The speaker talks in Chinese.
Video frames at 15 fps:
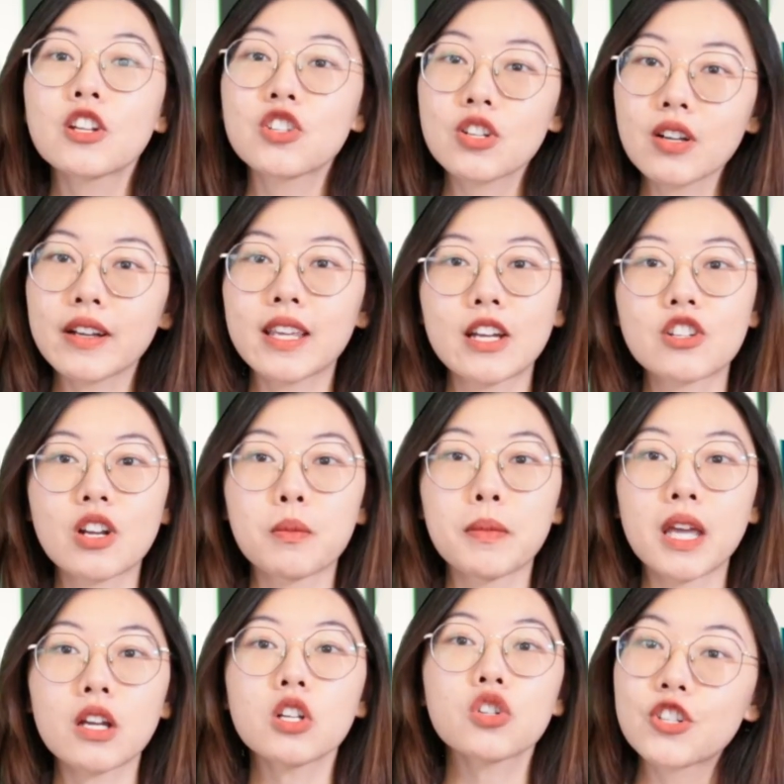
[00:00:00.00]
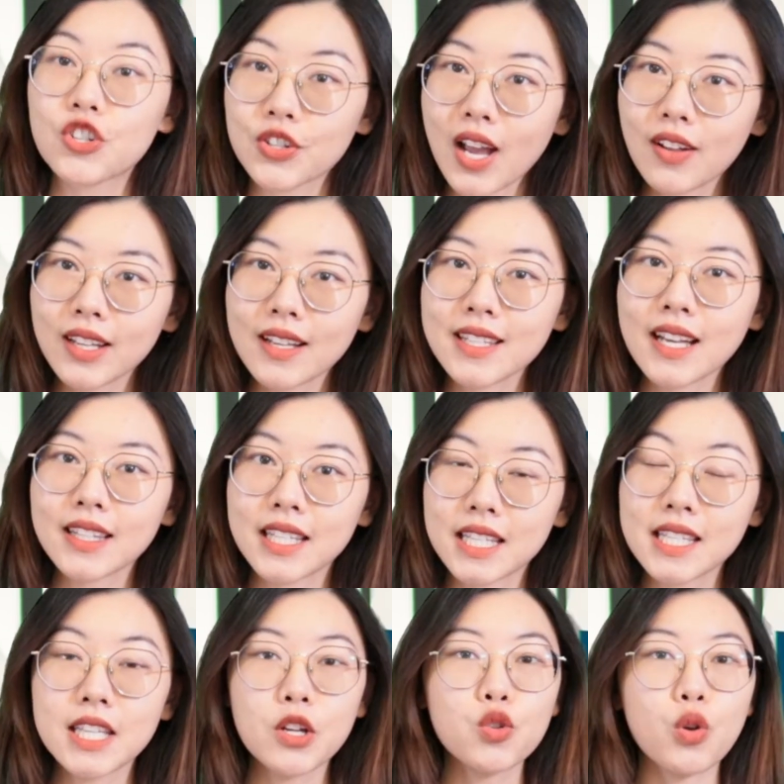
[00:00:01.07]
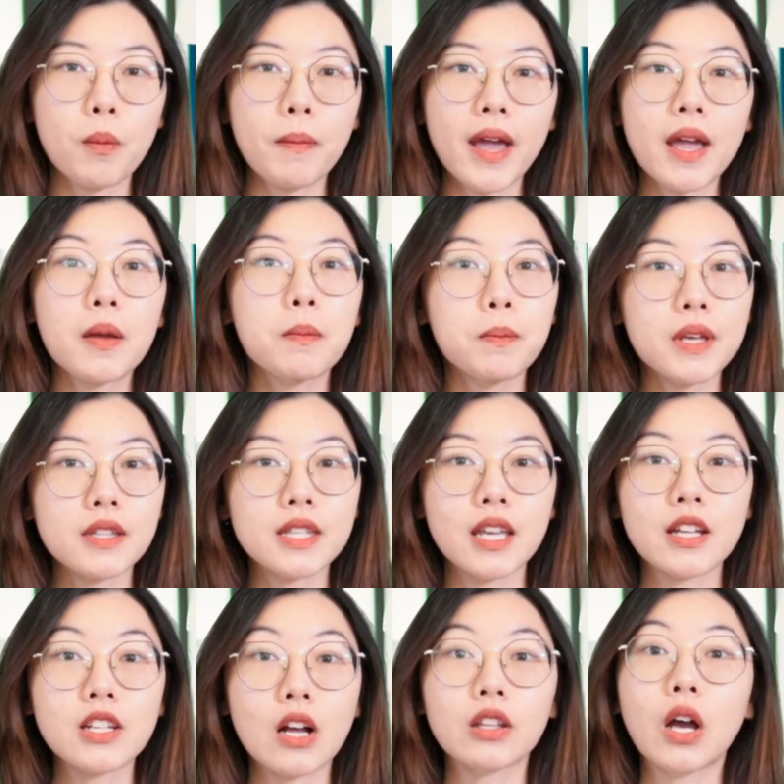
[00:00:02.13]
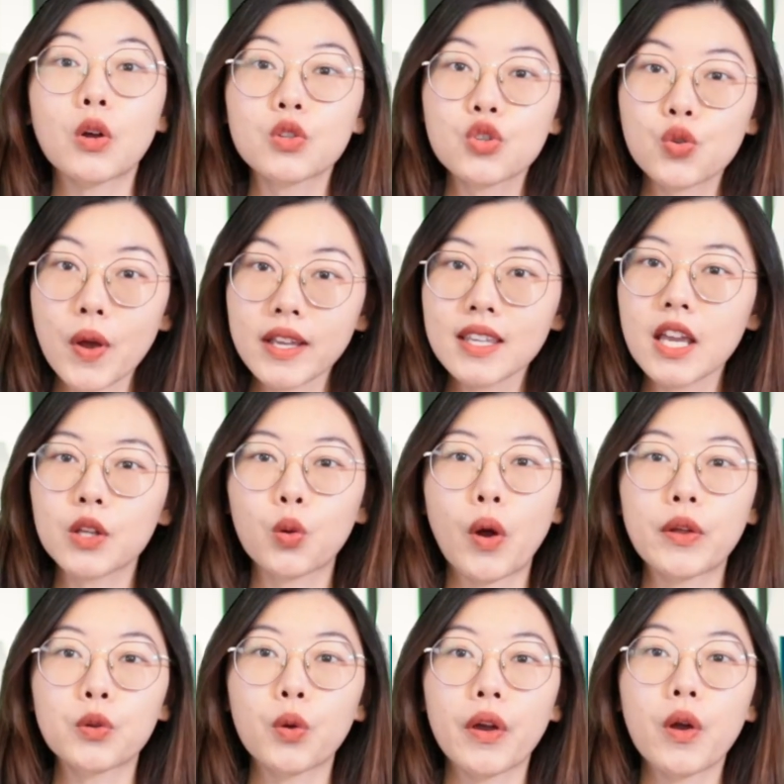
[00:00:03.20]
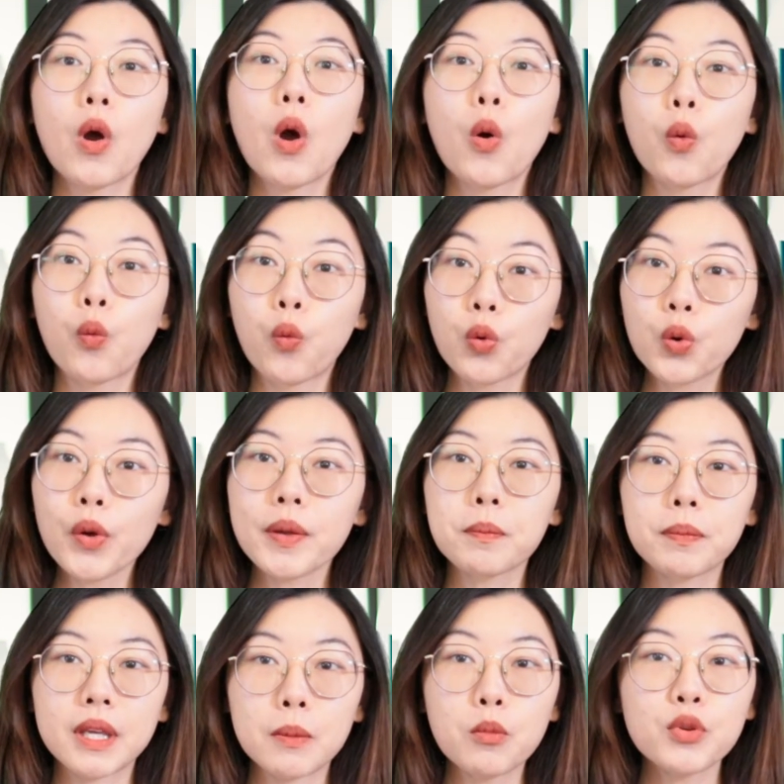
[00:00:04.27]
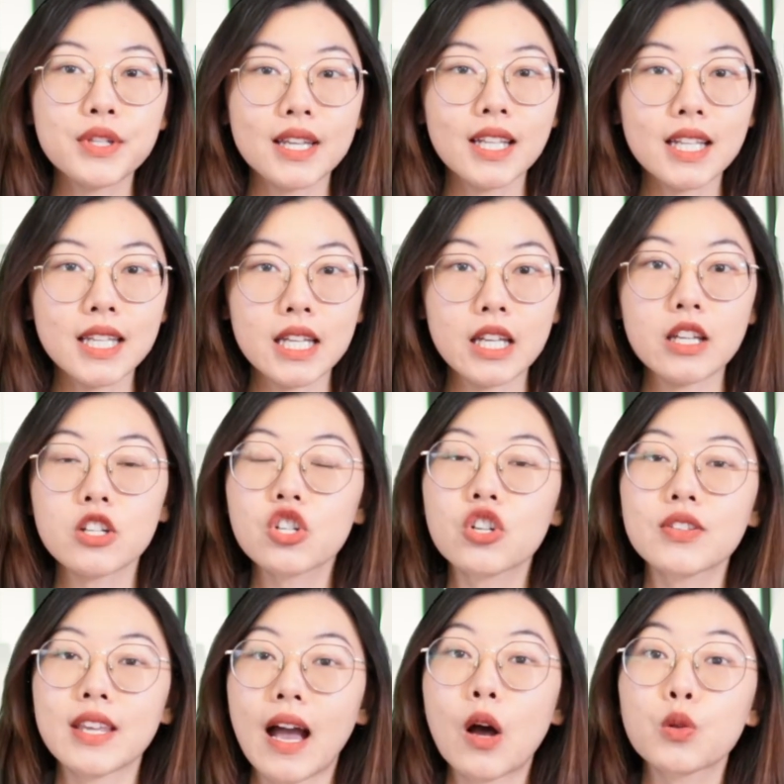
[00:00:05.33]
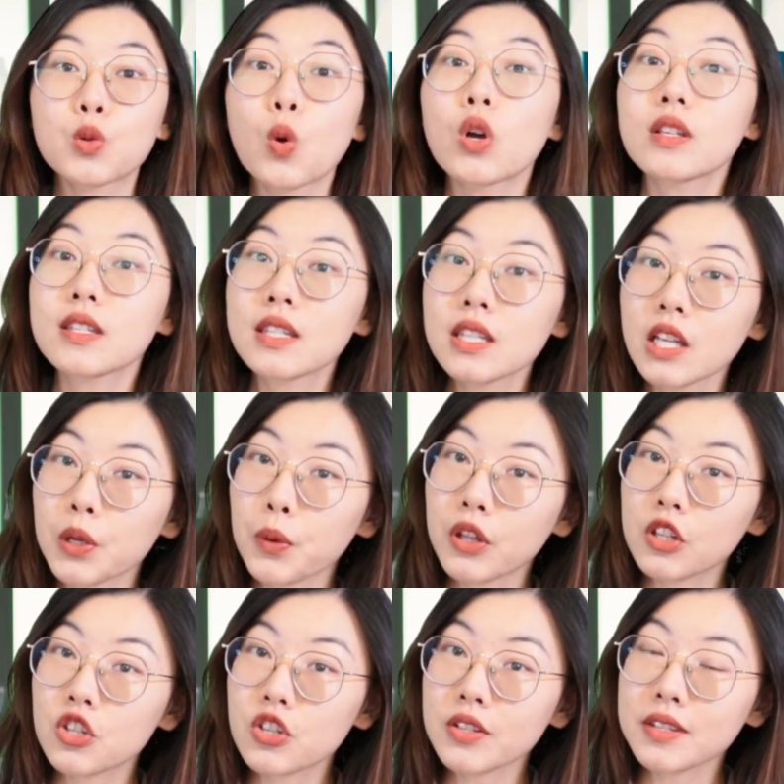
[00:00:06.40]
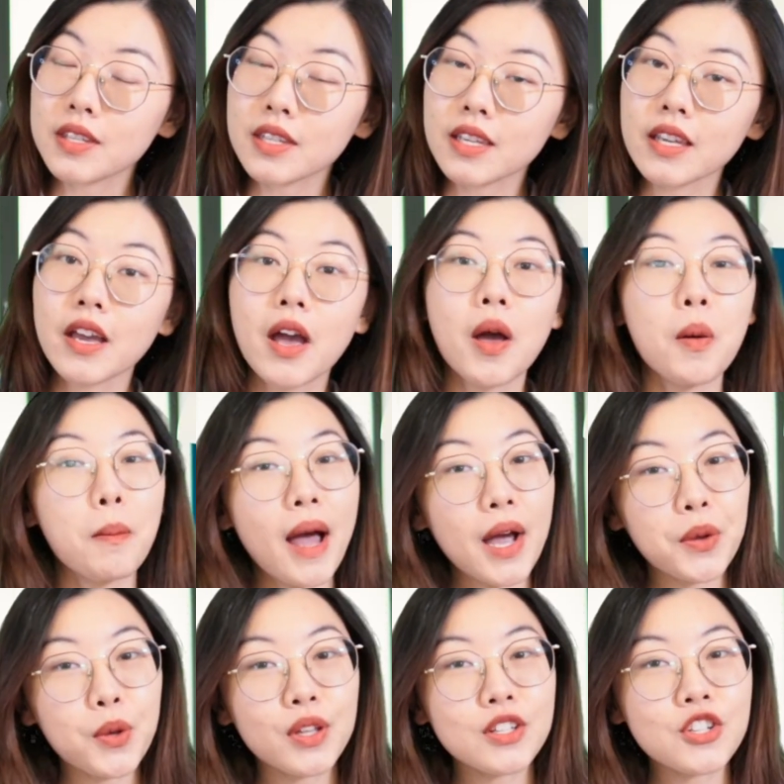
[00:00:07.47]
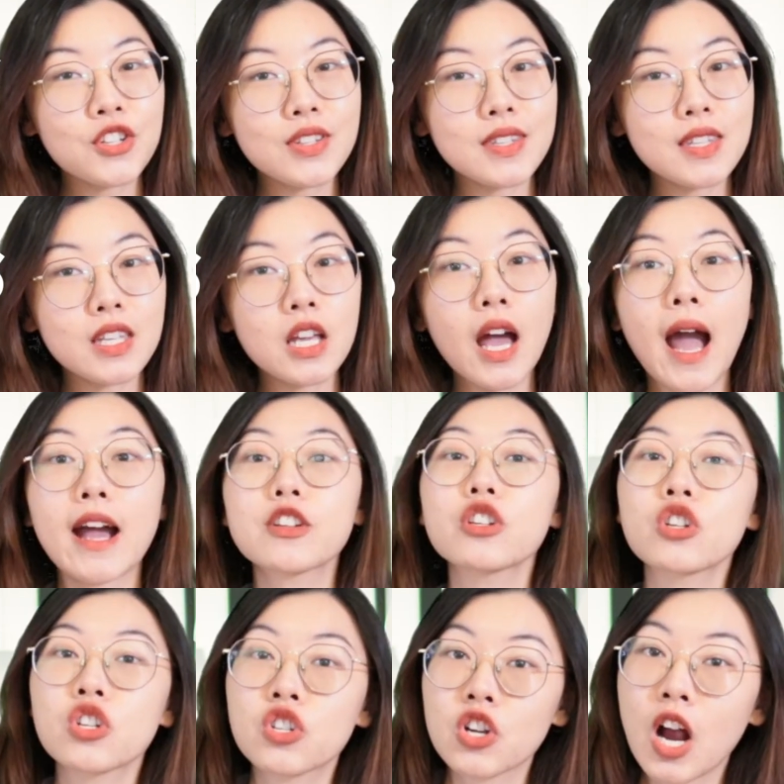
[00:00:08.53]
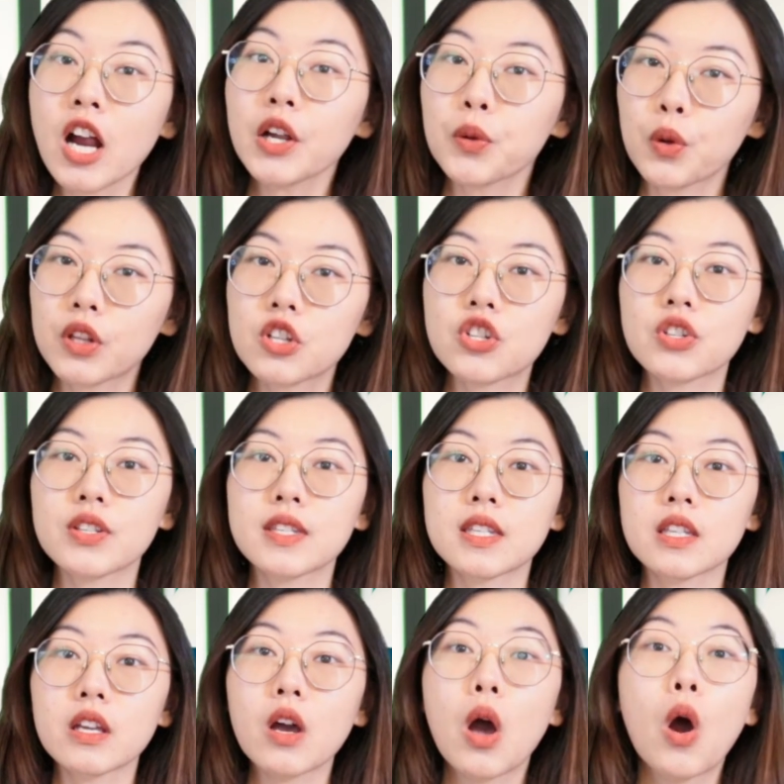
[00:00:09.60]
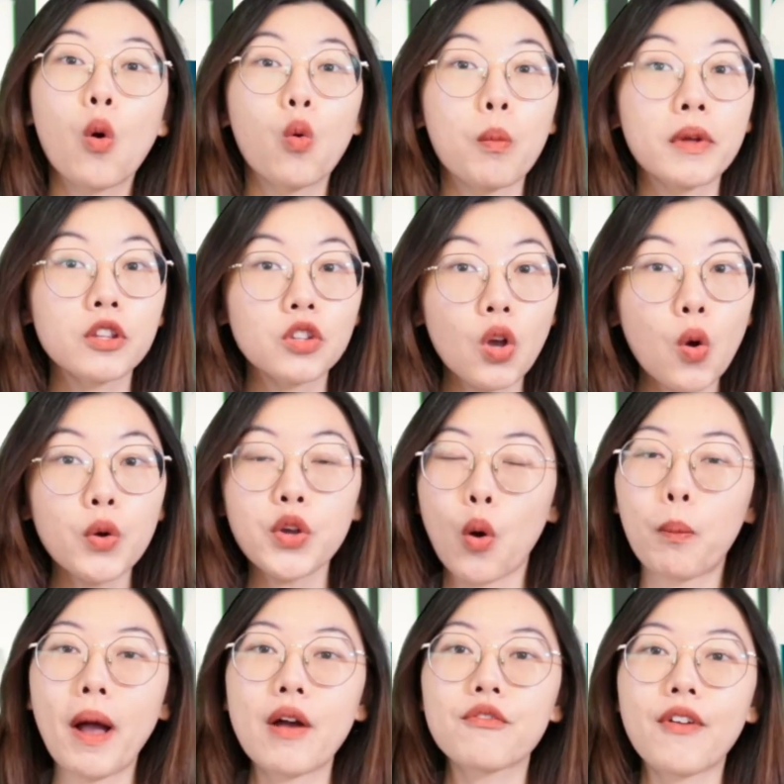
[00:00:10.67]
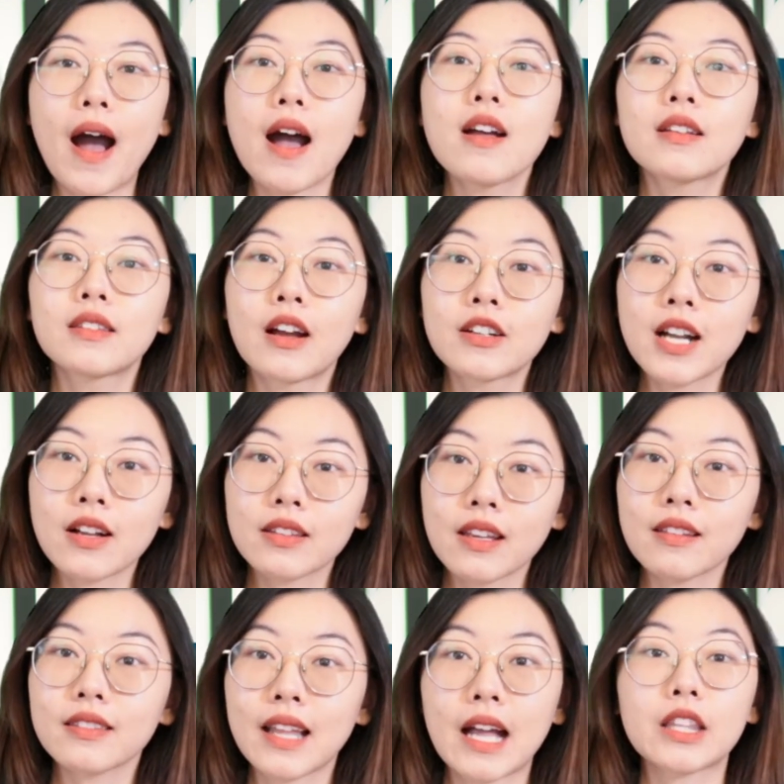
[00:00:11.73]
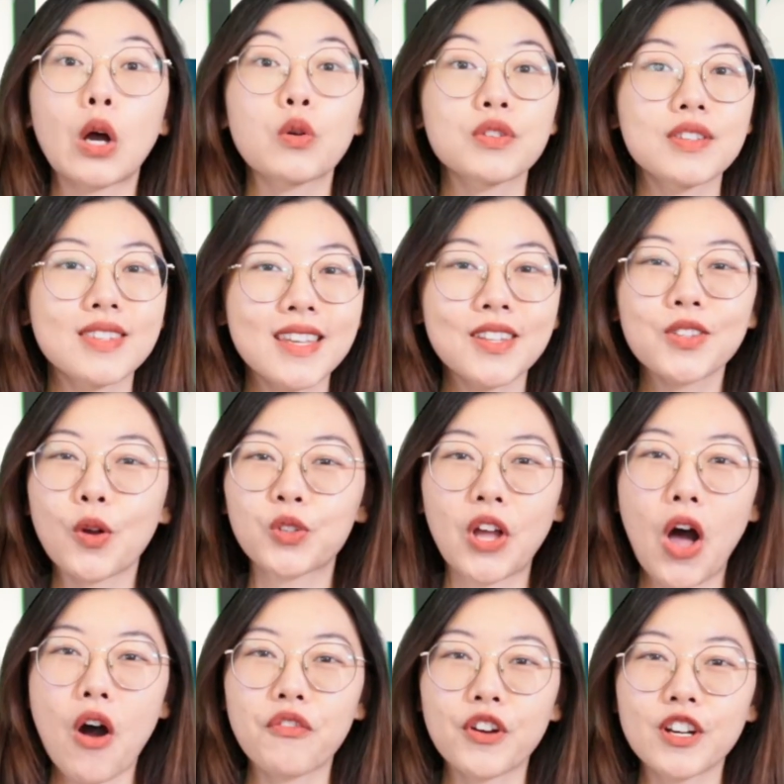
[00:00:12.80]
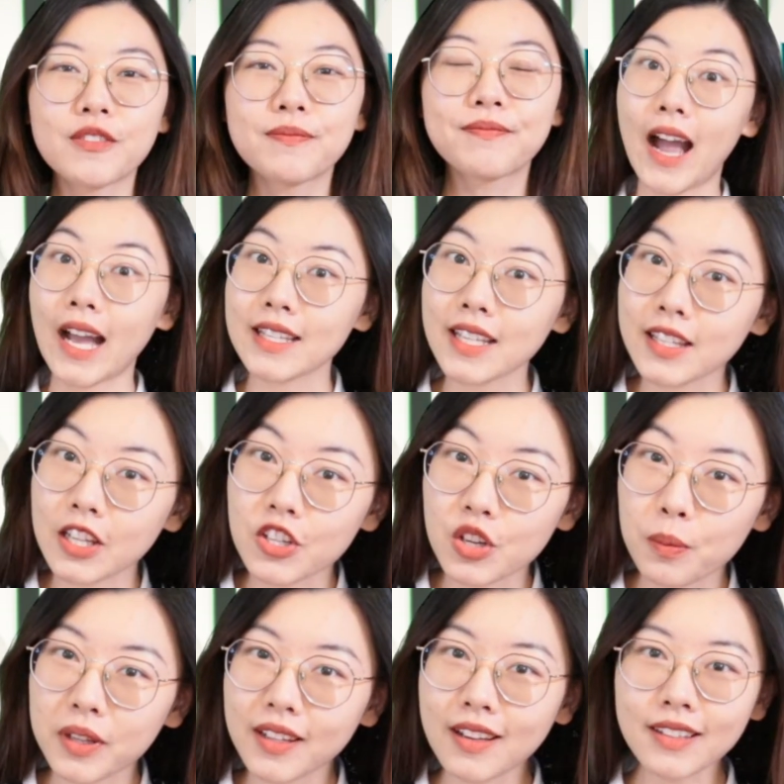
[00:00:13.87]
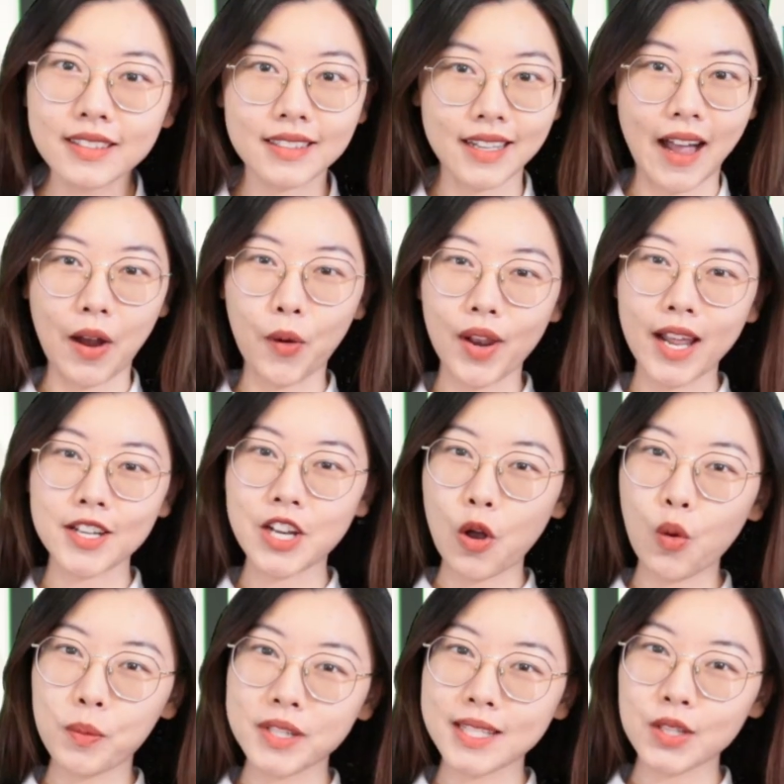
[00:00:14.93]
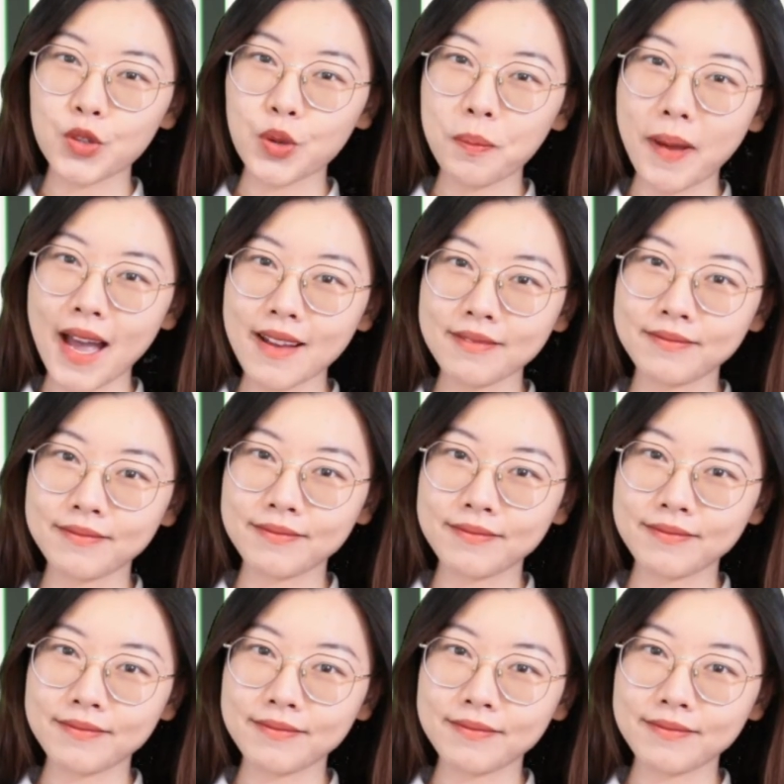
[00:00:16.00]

这也证明，只要大家提前准备，并且找到专业团队。无论屏幕前的你是想要做四个月的实习、八个月的实习，还是十二个月的实习，我们都有办法能让您拿到心动的 offer。还在等什么呢？赶快来找我们咨询吧！